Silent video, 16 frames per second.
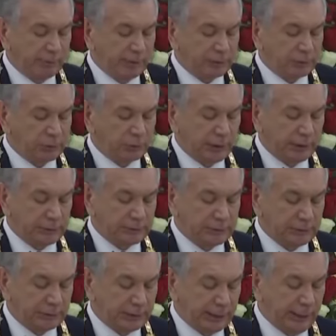государств
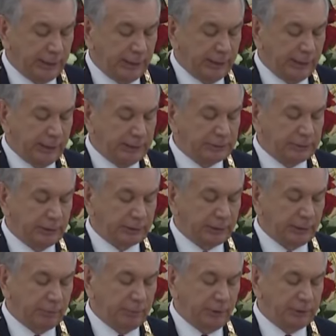Центральной Азии,
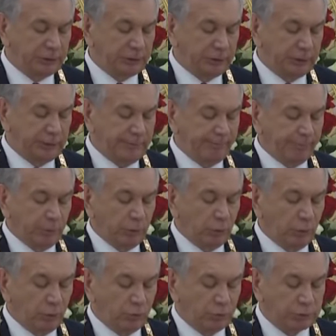открывающий
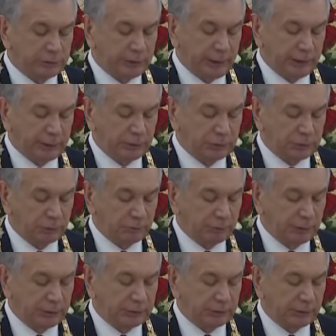новые страницы в
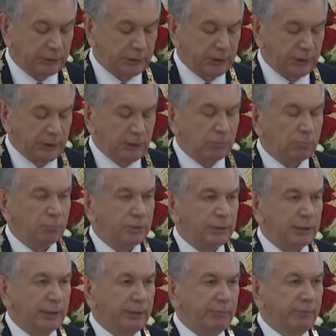наших
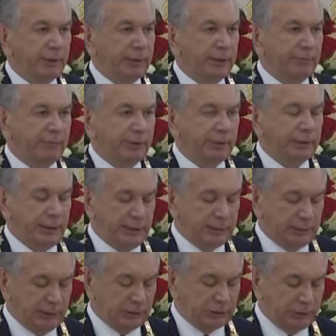многовековых
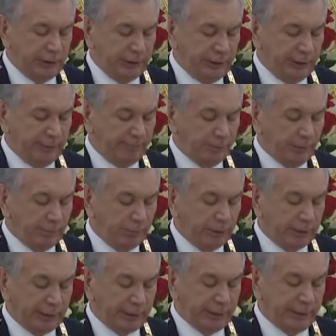отношениях.
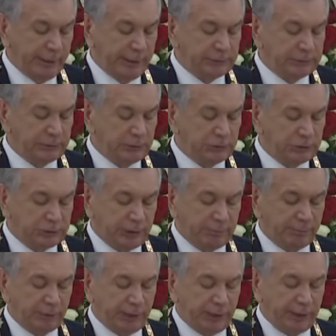Благодаря
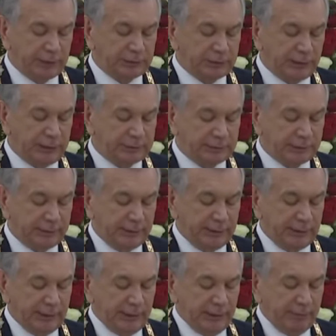системной реализации
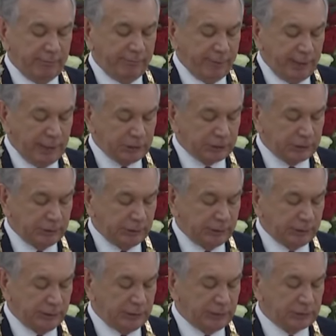важных
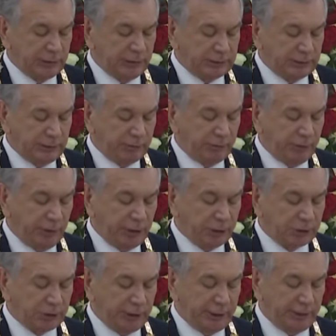инициатив и
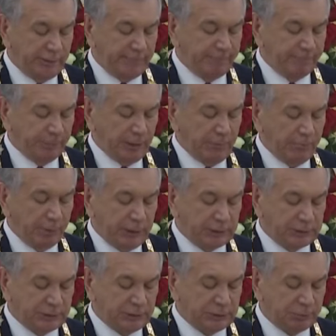решений
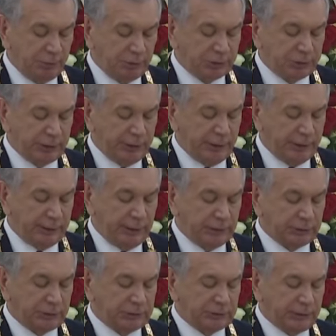процесс сближения
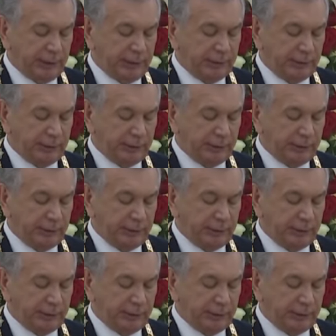наших стран и